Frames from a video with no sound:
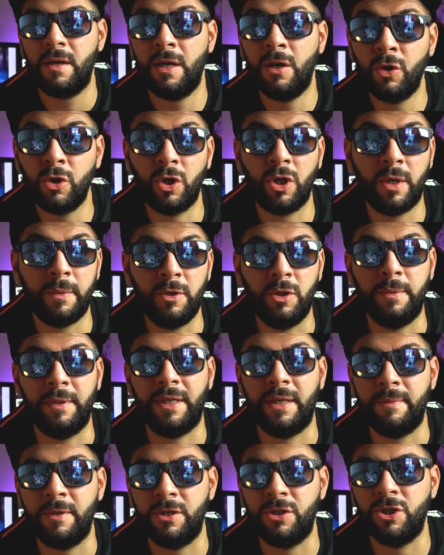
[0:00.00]
E allora ho capito
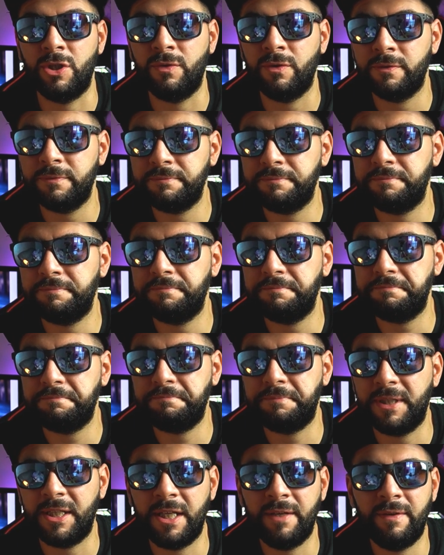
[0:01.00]
perché piangevo.
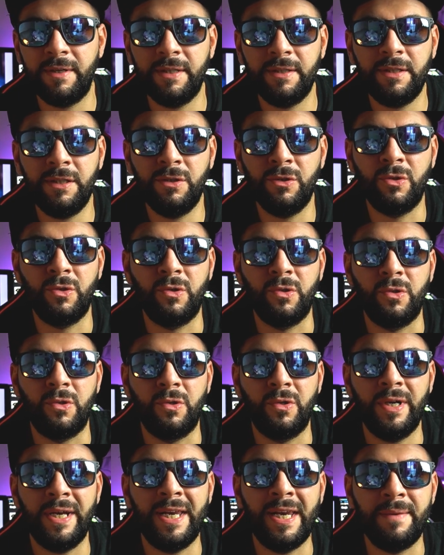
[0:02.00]
Perché
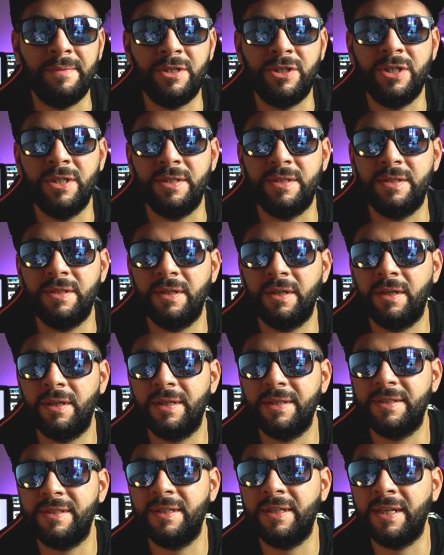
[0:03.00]
Valentino è l'amicizia
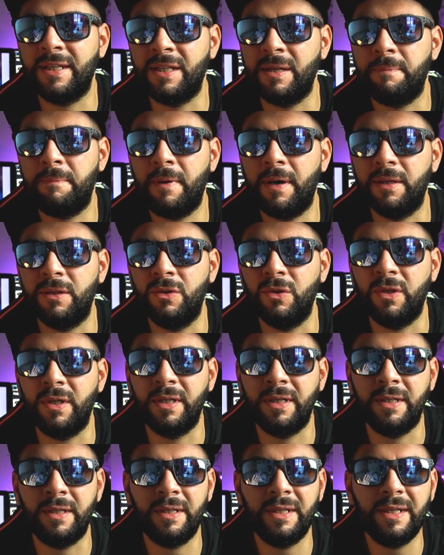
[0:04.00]
che si crea nel
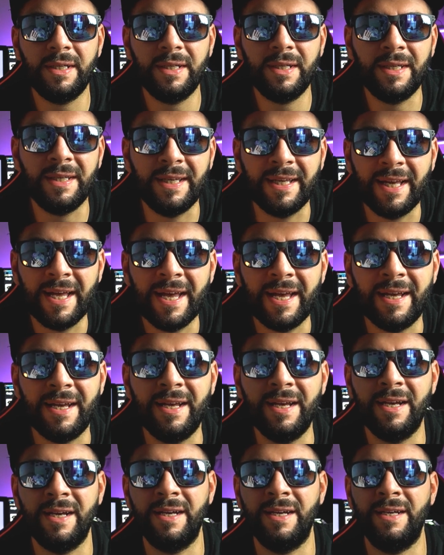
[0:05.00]
paddock, è le
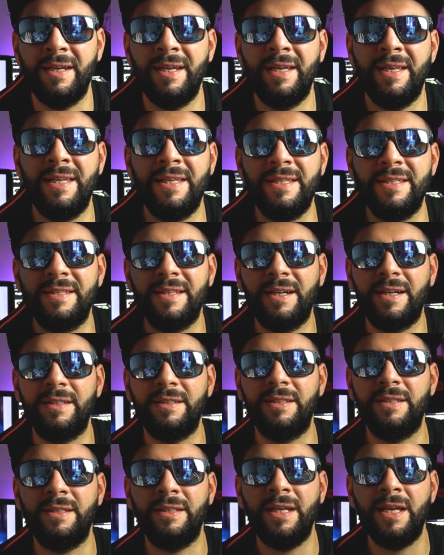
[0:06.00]
gag, è le
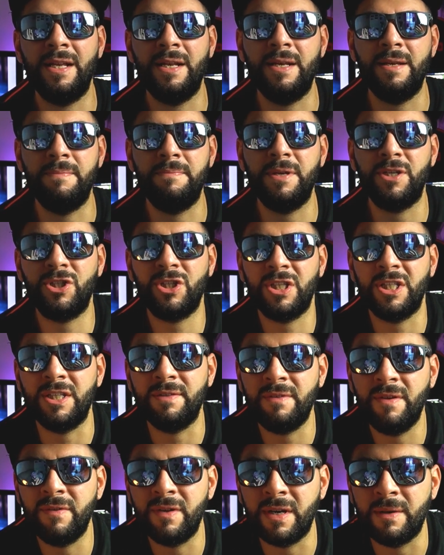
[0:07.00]
risate, è il piacere di
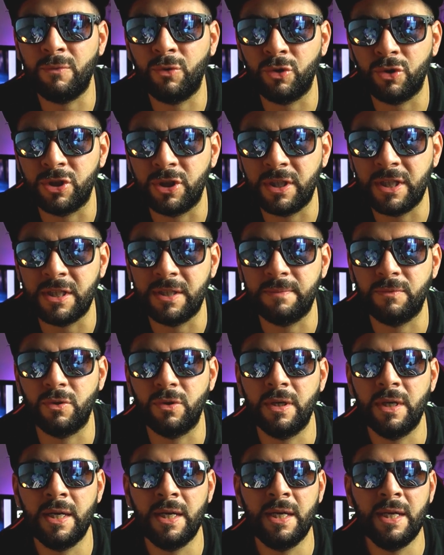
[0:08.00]
vivere il
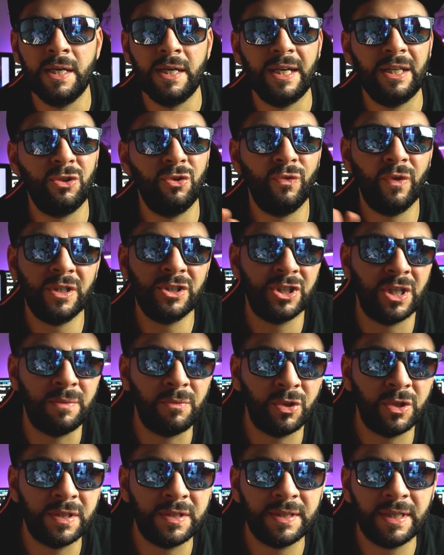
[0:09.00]
motociclismo, che tu faccia il
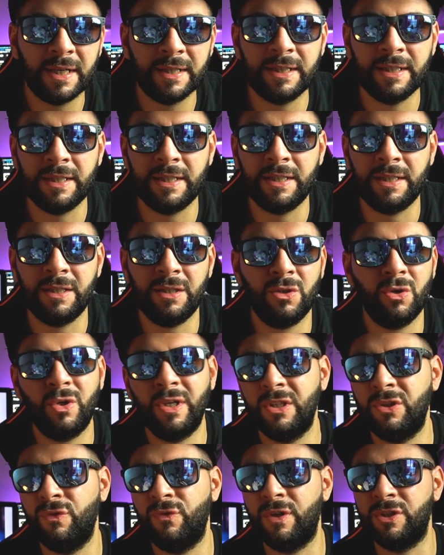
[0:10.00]
moto estate o
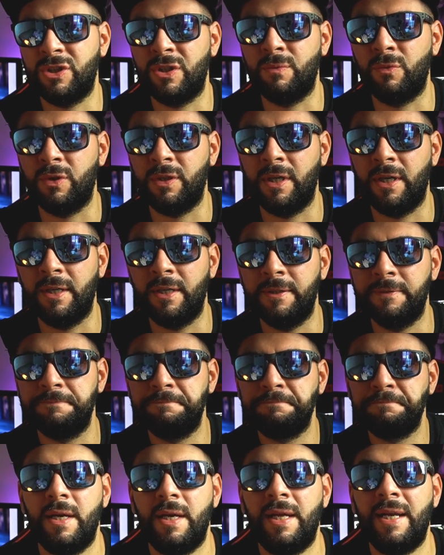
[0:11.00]
che tu faccia il mondiale.
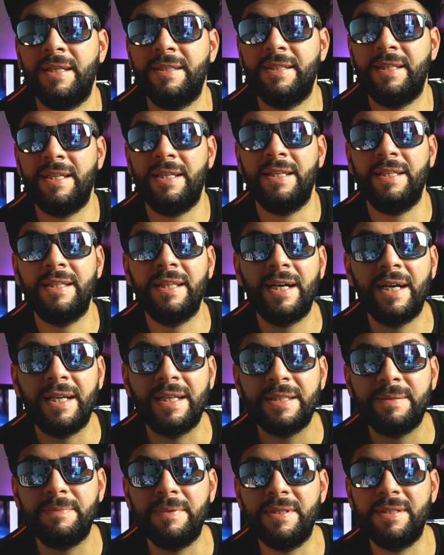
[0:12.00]
È la serenità,
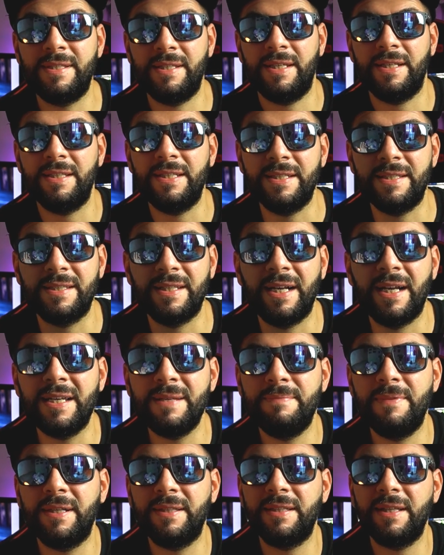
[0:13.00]
la spensieratezza, la
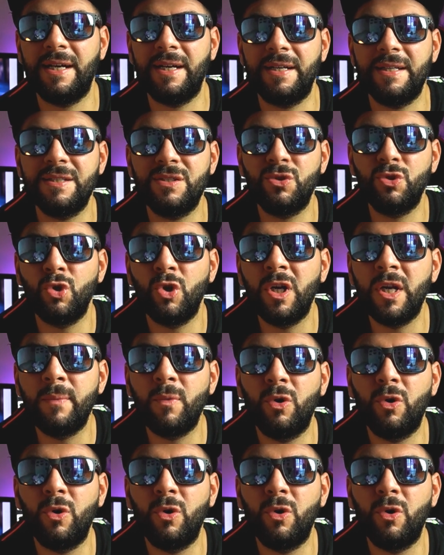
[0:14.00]
libertà che solo le